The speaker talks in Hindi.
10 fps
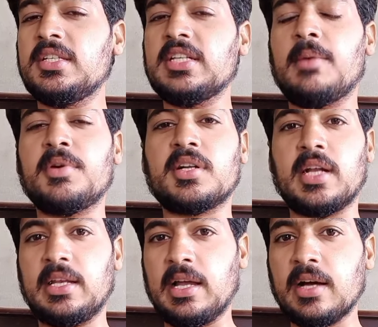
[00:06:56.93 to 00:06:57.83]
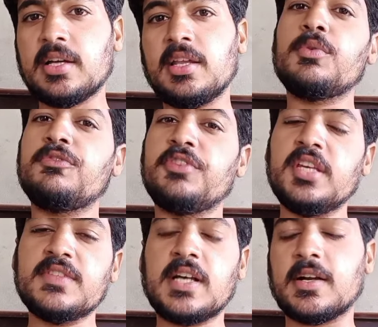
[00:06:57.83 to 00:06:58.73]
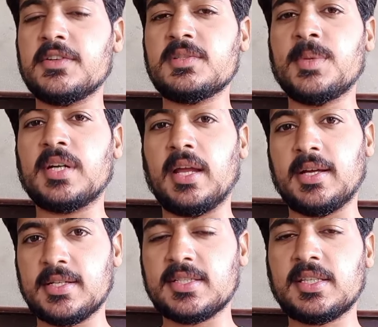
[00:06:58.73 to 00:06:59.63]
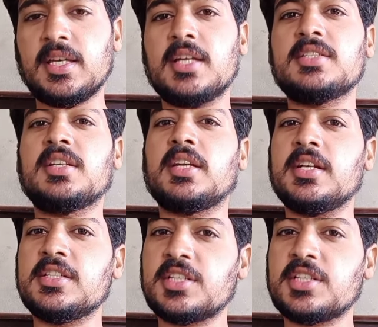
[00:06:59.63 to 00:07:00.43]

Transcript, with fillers: यहाँ पर ट्राई ना करें फ्री वीज़ा कंट्रीज़ में ट्राई कर सकते हैं जिनके